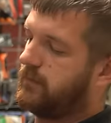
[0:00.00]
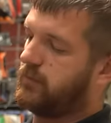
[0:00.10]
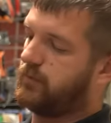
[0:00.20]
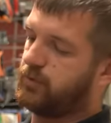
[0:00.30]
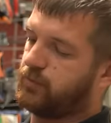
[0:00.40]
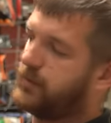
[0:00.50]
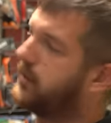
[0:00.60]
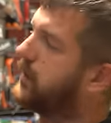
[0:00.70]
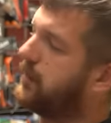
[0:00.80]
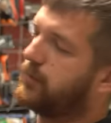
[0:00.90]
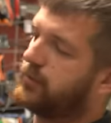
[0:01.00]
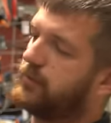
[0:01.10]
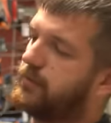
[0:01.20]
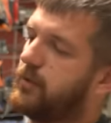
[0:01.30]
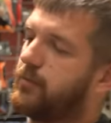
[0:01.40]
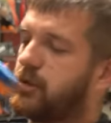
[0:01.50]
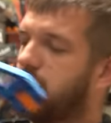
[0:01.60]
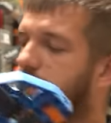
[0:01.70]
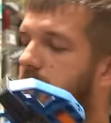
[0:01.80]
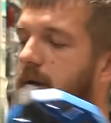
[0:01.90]
все, струбцинка работает в своем
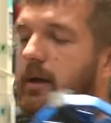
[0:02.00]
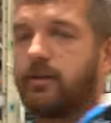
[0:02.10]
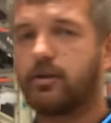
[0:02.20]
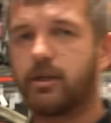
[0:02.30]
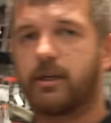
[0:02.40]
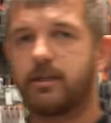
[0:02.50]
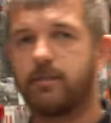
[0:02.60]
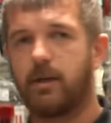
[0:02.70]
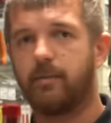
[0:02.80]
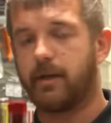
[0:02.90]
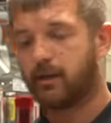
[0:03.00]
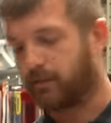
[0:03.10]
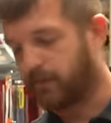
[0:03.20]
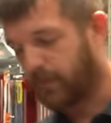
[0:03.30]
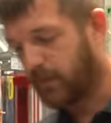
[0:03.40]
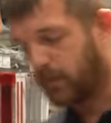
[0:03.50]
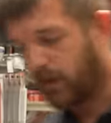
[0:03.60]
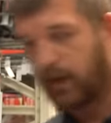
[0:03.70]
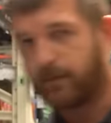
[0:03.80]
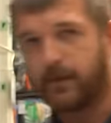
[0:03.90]
режиме. 400 миллиметров.
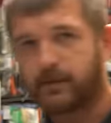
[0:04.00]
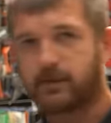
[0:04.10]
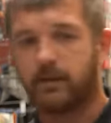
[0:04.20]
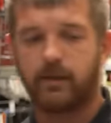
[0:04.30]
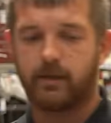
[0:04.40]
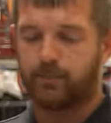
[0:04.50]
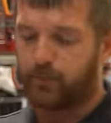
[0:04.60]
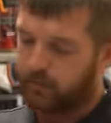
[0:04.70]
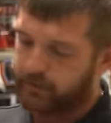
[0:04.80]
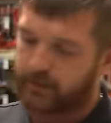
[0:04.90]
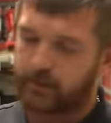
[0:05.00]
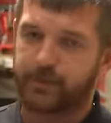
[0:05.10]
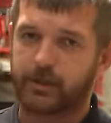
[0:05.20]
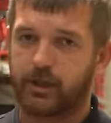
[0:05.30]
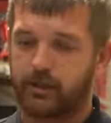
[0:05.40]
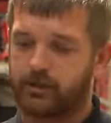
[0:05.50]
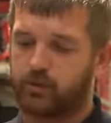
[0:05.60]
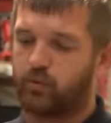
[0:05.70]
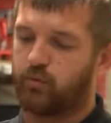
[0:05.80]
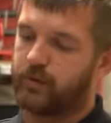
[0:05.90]
Обвязка лаги пола. Надо прижать
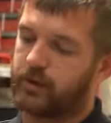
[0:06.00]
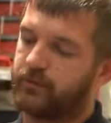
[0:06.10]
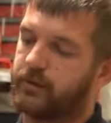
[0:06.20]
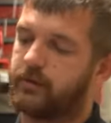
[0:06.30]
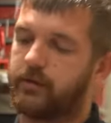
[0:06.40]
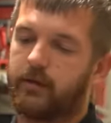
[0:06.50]
доску, выровнять.